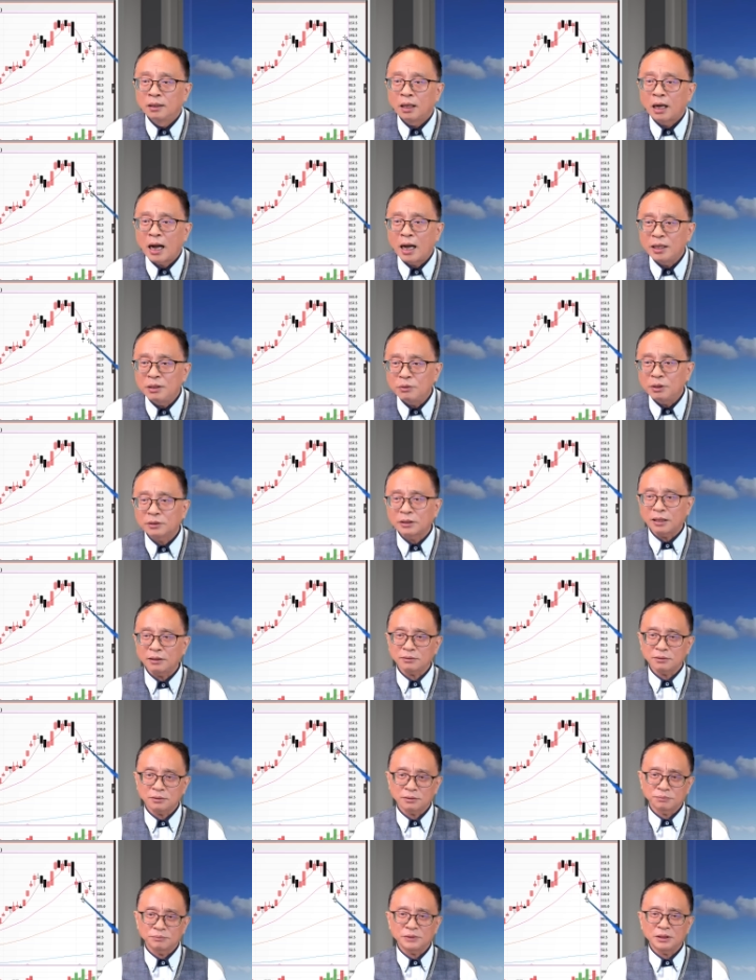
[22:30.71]
啊，因为它
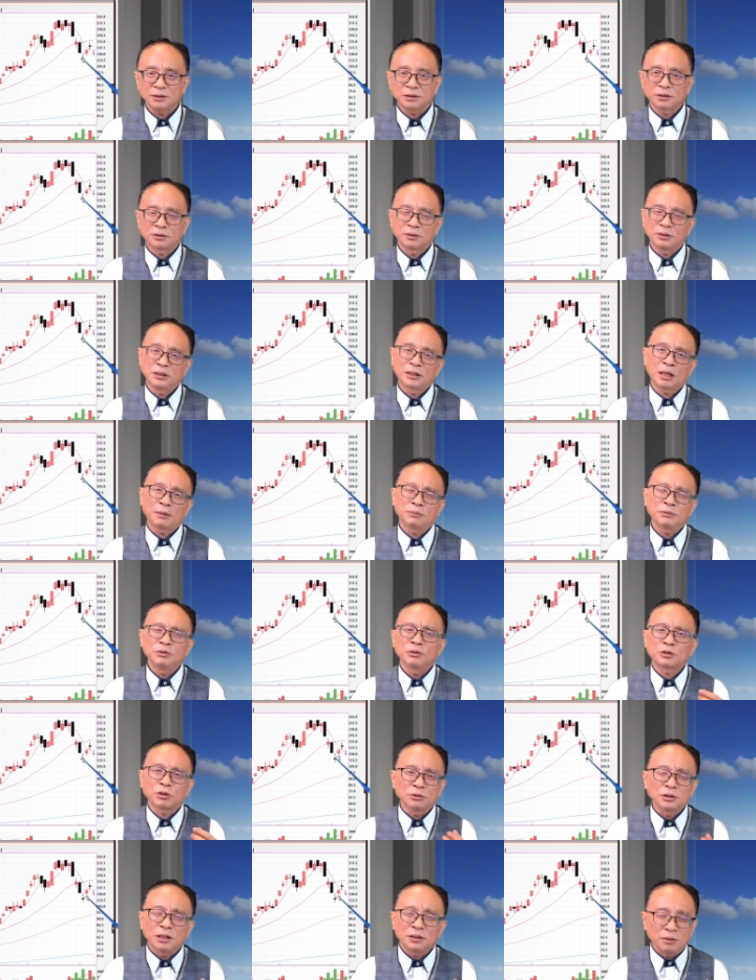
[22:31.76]
你搞，因为
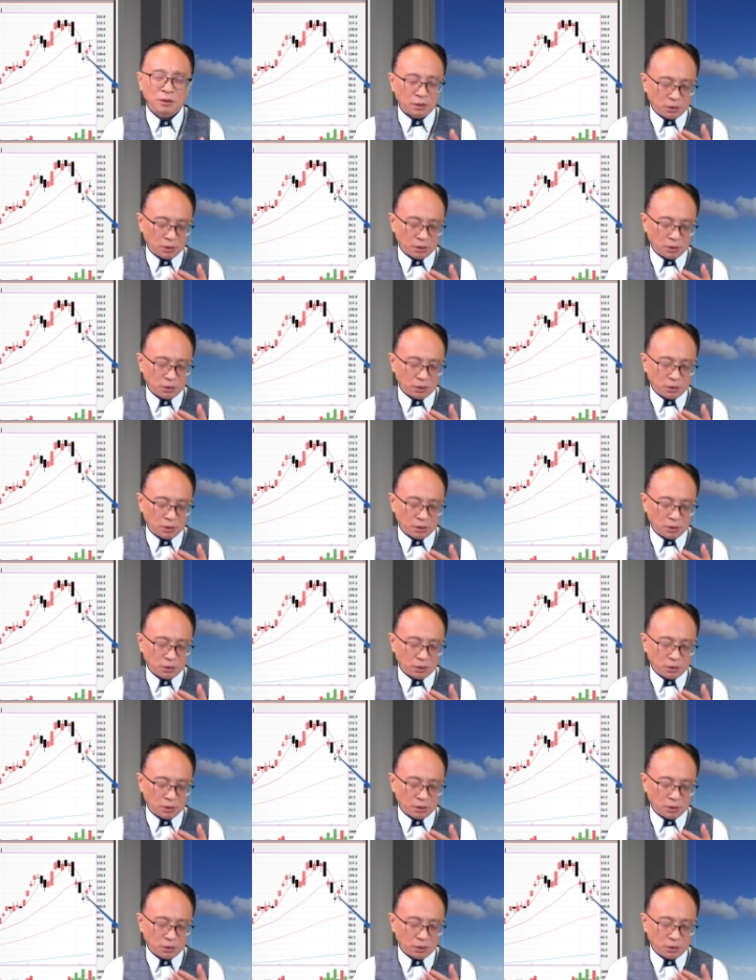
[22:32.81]
投资人